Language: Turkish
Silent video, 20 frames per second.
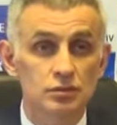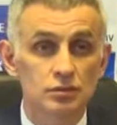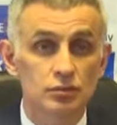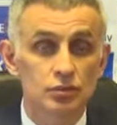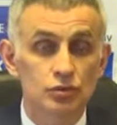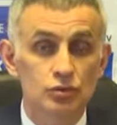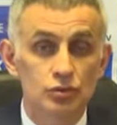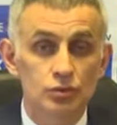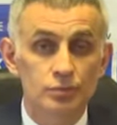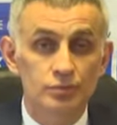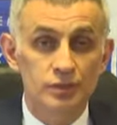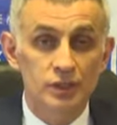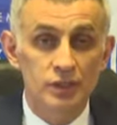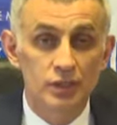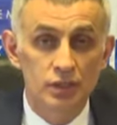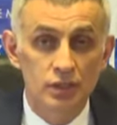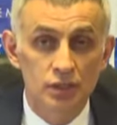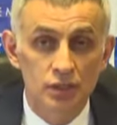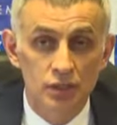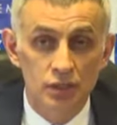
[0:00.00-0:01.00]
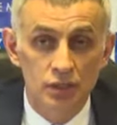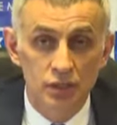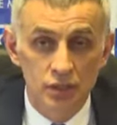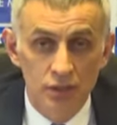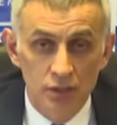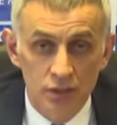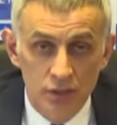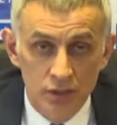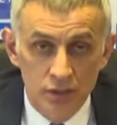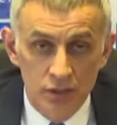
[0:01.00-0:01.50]
E, bu kulüpler
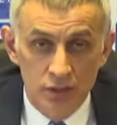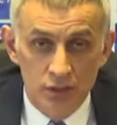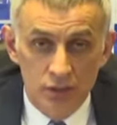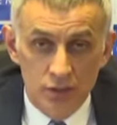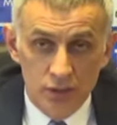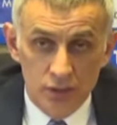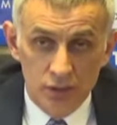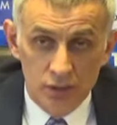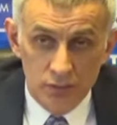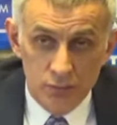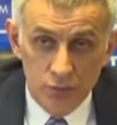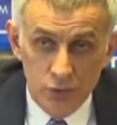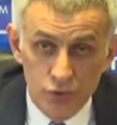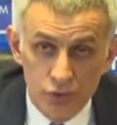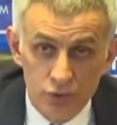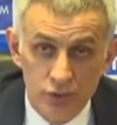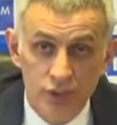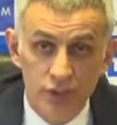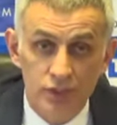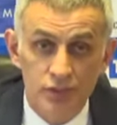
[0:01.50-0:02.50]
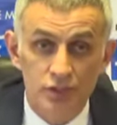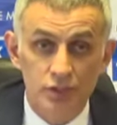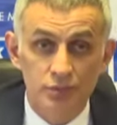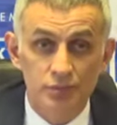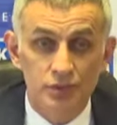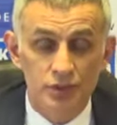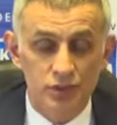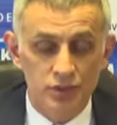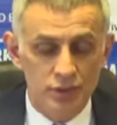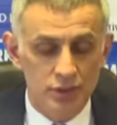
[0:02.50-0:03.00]
e, borsaya
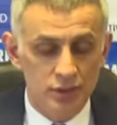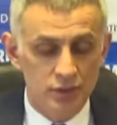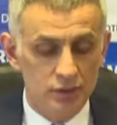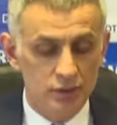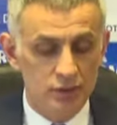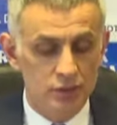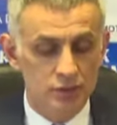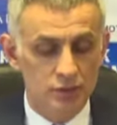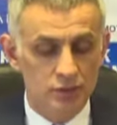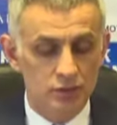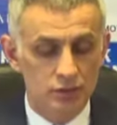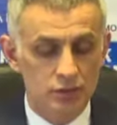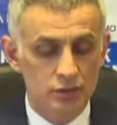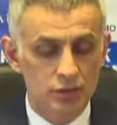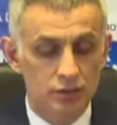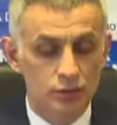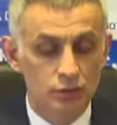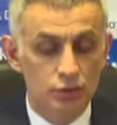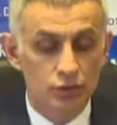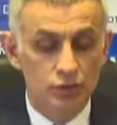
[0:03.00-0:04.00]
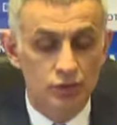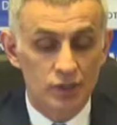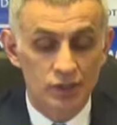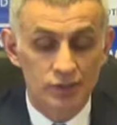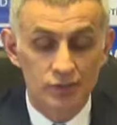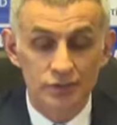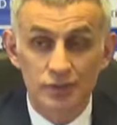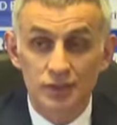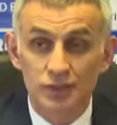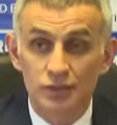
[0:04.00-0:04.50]
açık bir şirket. Kamuoyu
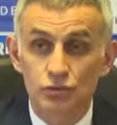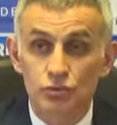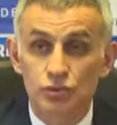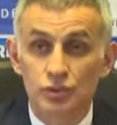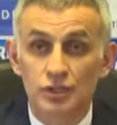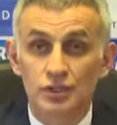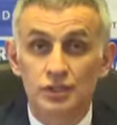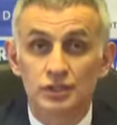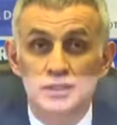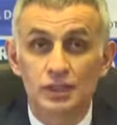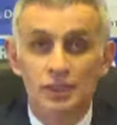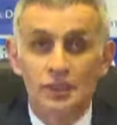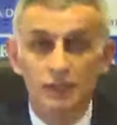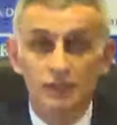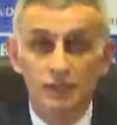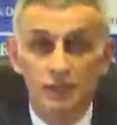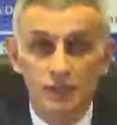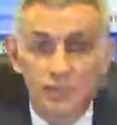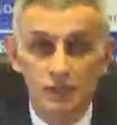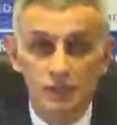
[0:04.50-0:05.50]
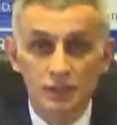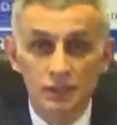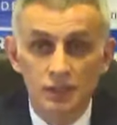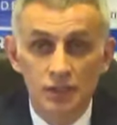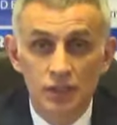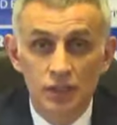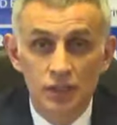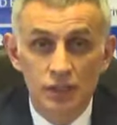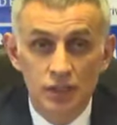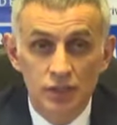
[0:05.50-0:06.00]
tarafından sürekli denetlenen
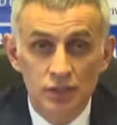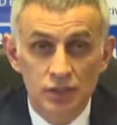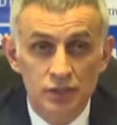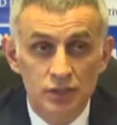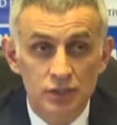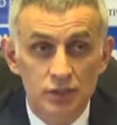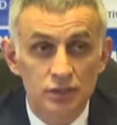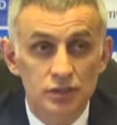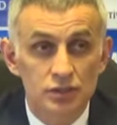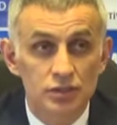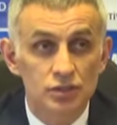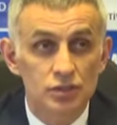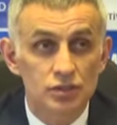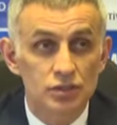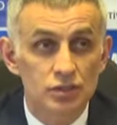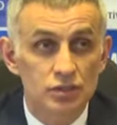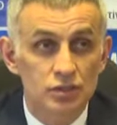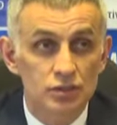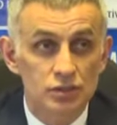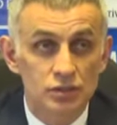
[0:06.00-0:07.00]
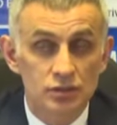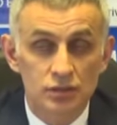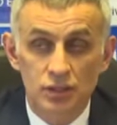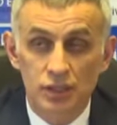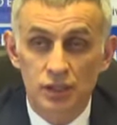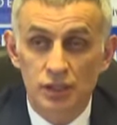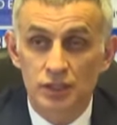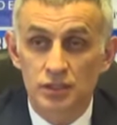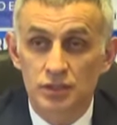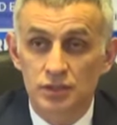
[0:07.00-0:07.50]
girdisi
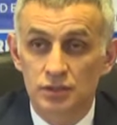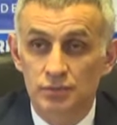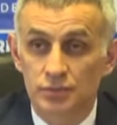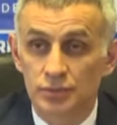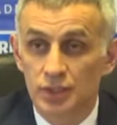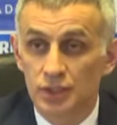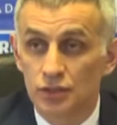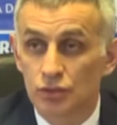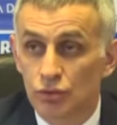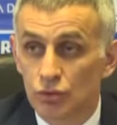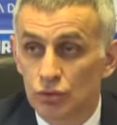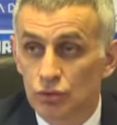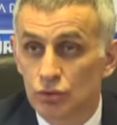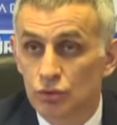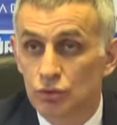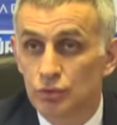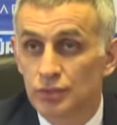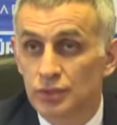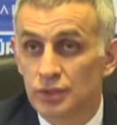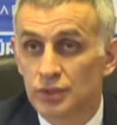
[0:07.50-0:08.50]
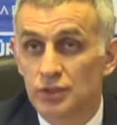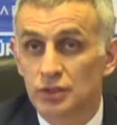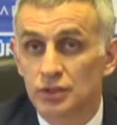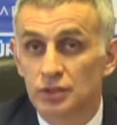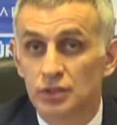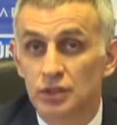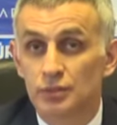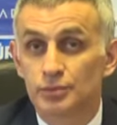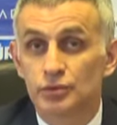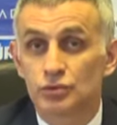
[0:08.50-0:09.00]
çıktısının herkesinin bilgi olduğu bir
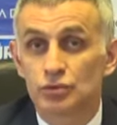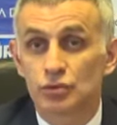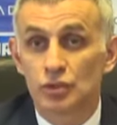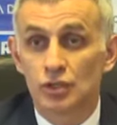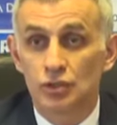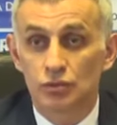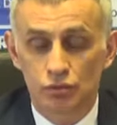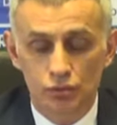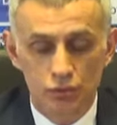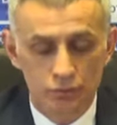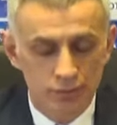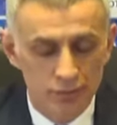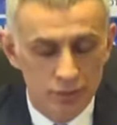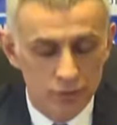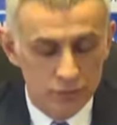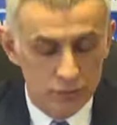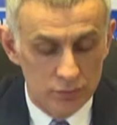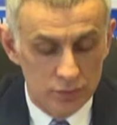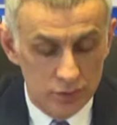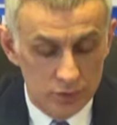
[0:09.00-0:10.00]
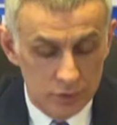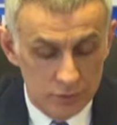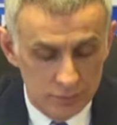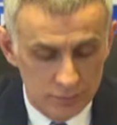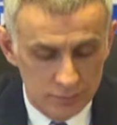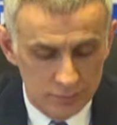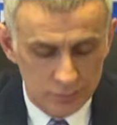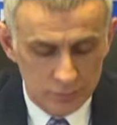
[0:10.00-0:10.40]
yapısı olan kulüpler bunlar.